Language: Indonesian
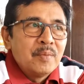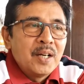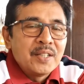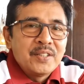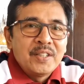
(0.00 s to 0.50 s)

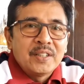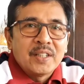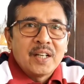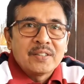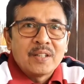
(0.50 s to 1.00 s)
mengaji ke
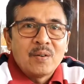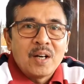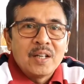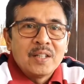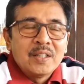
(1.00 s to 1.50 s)
tengah
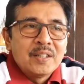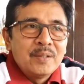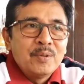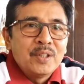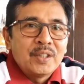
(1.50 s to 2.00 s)
sawah
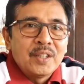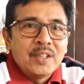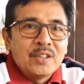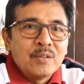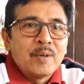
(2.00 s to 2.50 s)
di Bukit
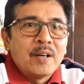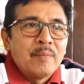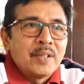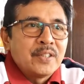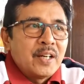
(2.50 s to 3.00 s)
Tinggi coba
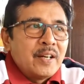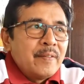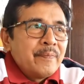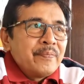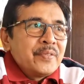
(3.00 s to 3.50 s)
baca